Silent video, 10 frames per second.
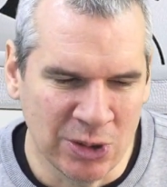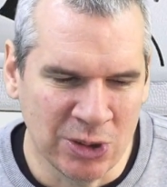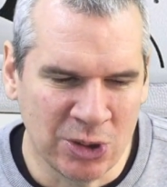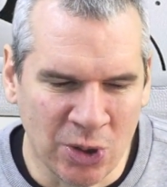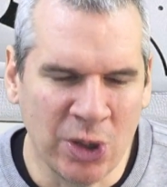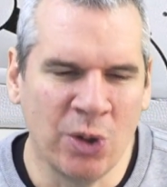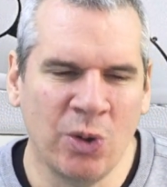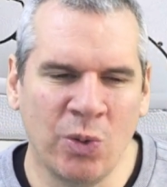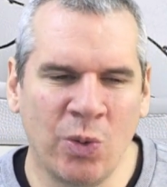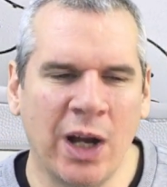それ
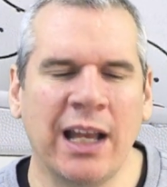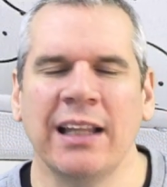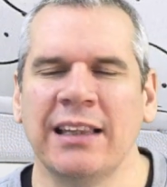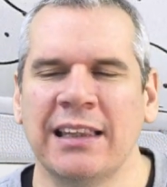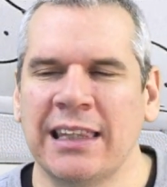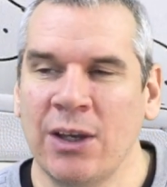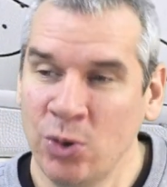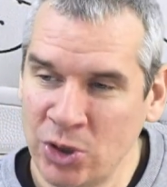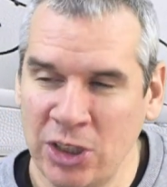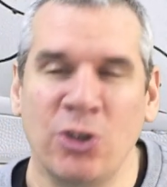を分かって
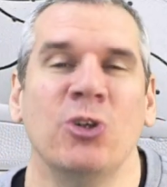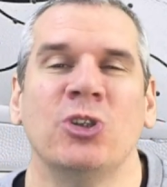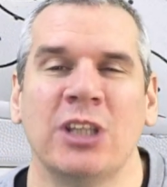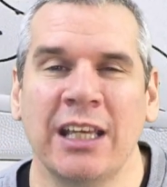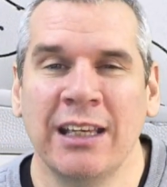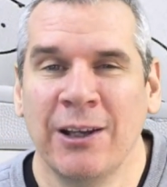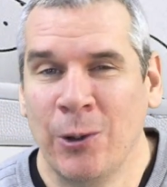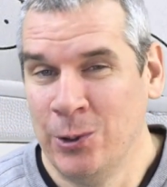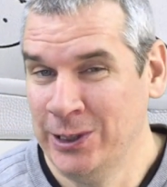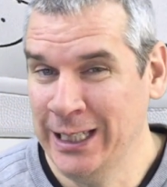ほしい、許して
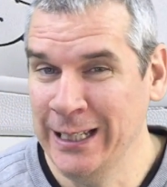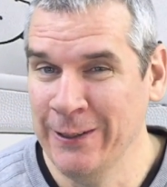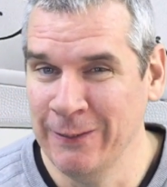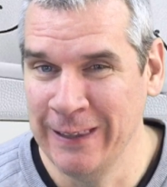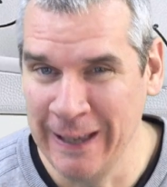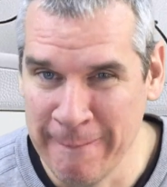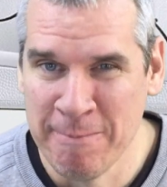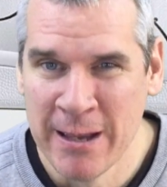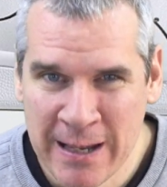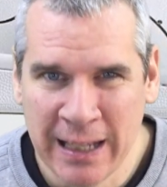ほしいので、
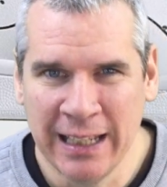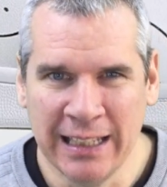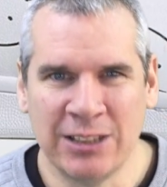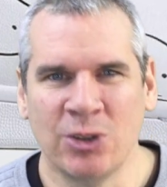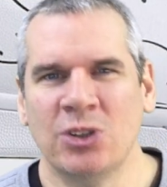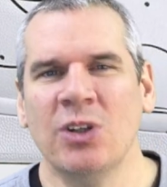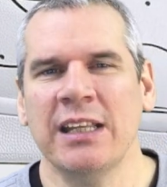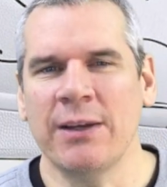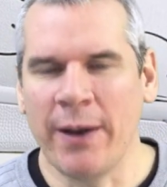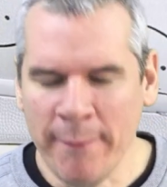そ
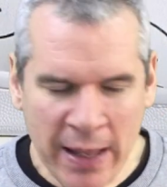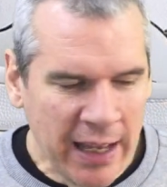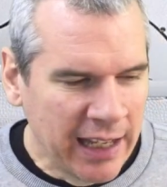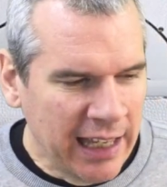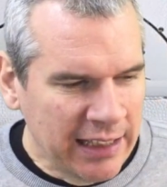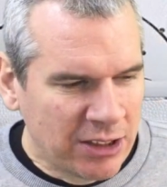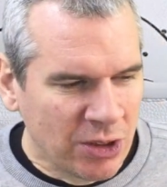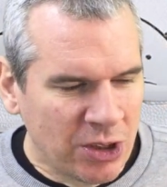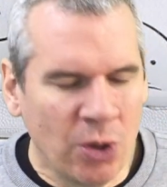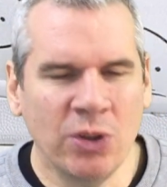れでは、
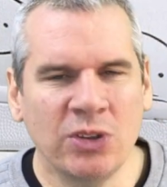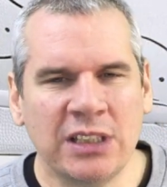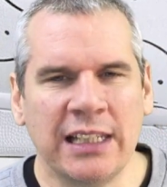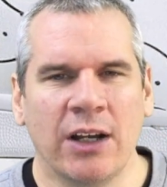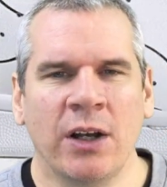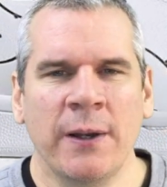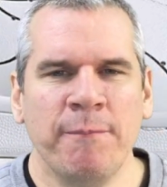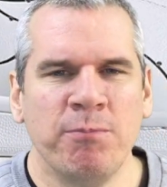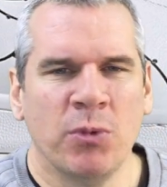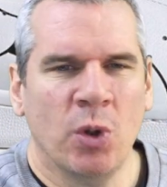今日の
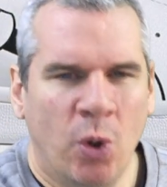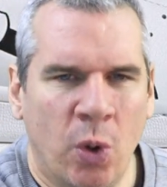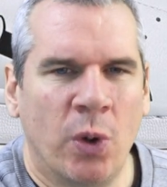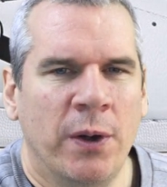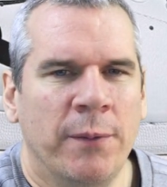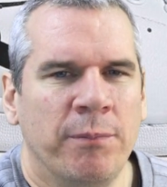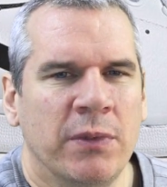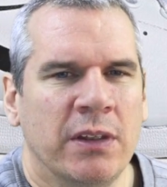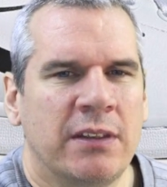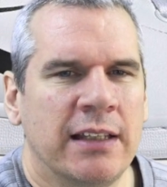スティッカーを
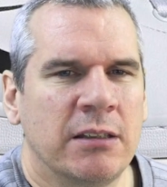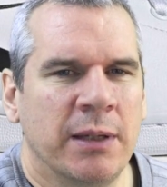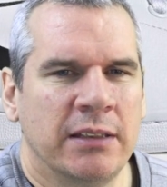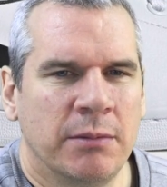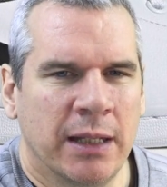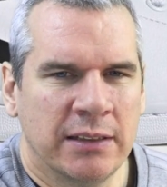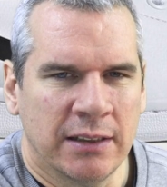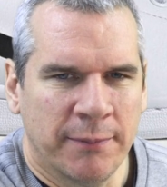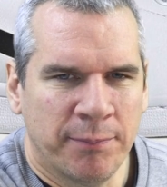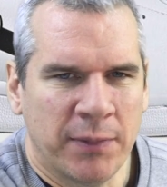説明します。